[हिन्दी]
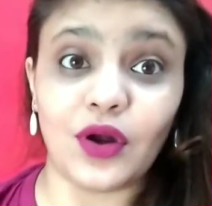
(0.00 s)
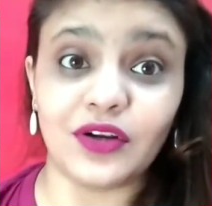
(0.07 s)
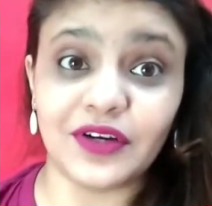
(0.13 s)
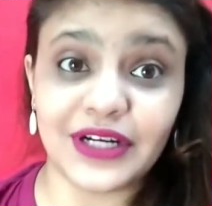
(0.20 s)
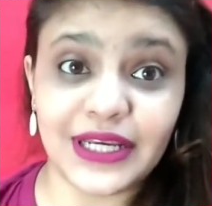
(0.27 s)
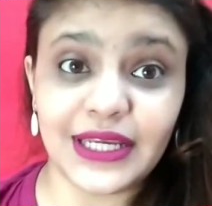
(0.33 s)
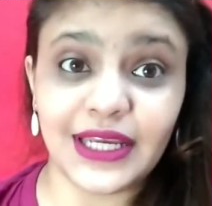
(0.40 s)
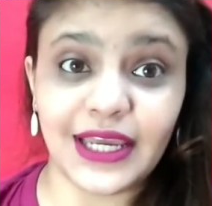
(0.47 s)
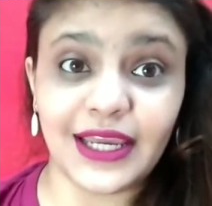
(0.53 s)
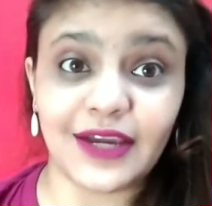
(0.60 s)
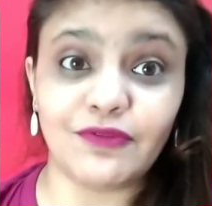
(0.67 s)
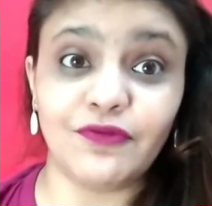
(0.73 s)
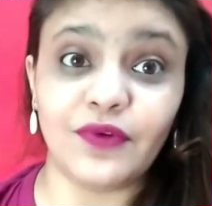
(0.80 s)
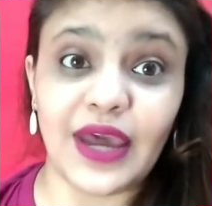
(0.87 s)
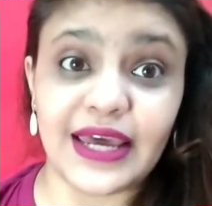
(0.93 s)
ऑलरेडी
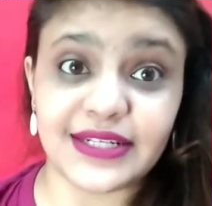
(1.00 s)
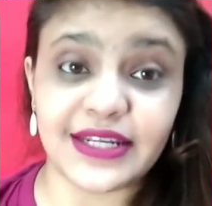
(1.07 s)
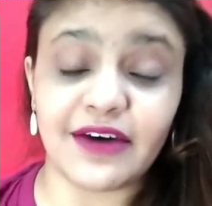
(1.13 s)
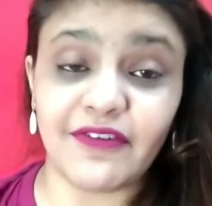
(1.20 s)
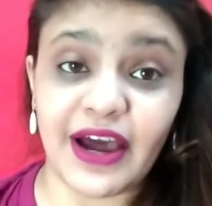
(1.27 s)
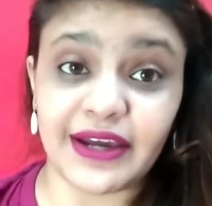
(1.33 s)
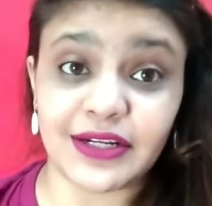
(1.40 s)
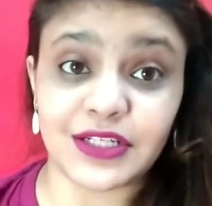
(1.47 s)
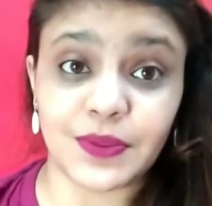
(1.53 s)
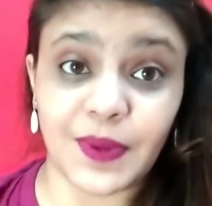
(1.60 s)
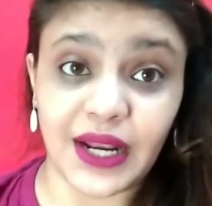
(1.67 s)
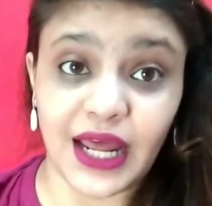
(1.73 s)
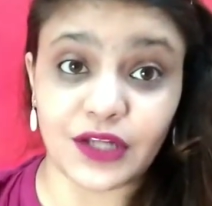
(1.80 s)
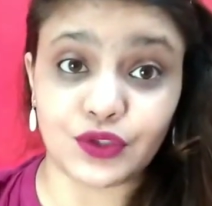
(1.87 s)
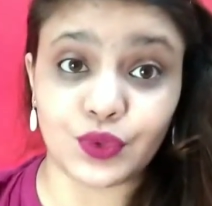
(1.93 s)
एक ऐसा वायरस
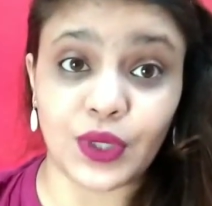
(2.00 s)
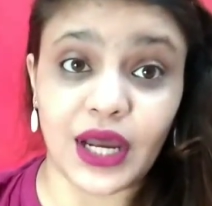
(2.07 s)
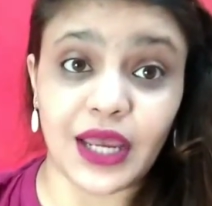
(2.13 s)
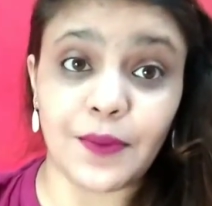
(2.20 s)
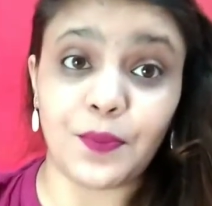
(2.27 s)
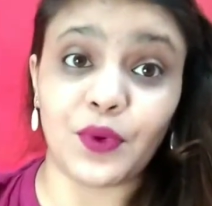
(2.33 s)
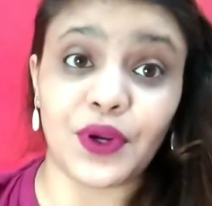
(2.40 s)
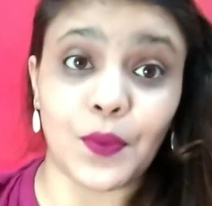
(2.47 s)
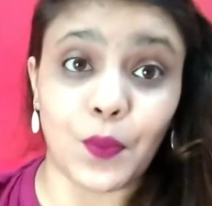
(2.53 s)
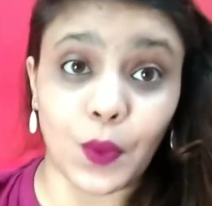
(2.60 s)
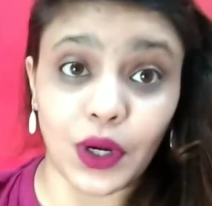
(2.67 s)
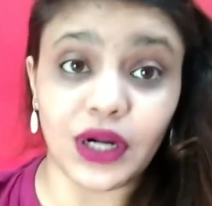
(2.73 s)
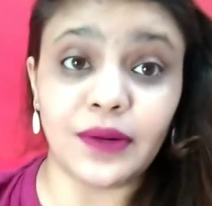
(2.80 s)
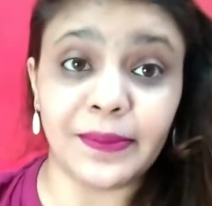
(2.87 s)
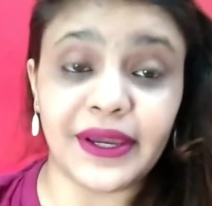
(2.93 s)
फैला चुका है पूरे
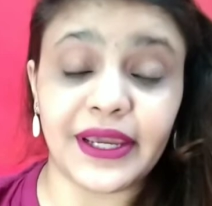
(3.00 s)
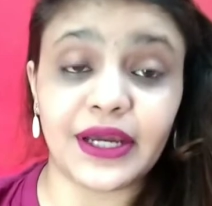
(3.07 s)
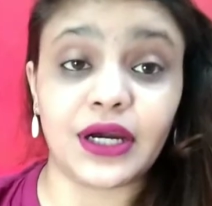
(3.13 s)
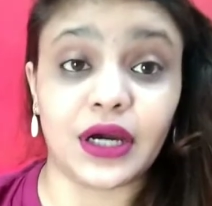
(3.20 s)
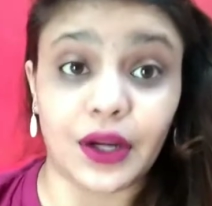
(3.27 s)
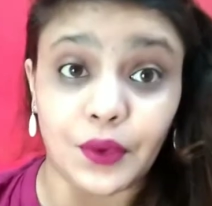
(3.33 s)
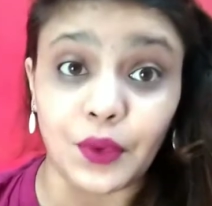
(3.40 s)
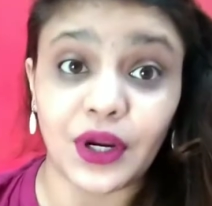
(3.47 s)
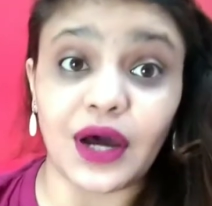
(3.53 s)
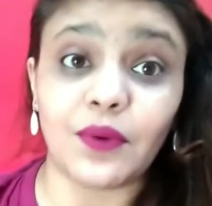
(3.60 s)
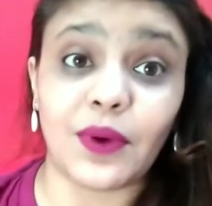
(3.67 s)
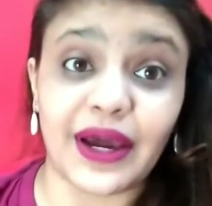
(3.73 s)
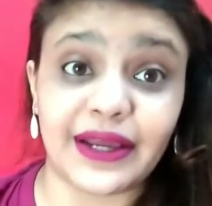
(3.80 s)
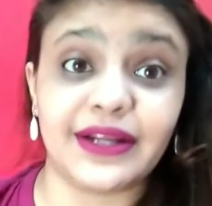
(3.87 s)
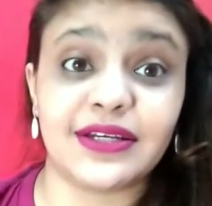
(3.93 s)
वर्ल्ड में करोना
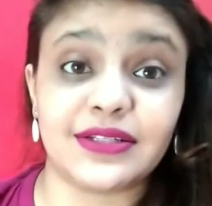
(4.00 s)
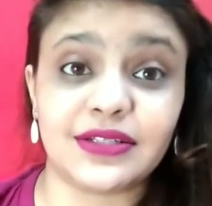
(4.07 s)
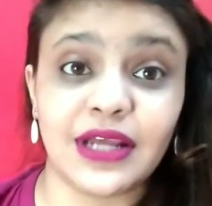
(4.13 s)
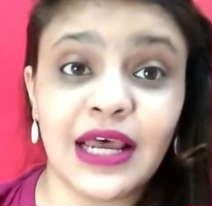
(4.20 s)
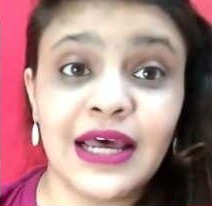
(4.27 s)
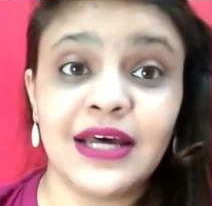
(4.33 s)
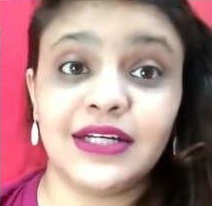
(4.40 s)
वायरस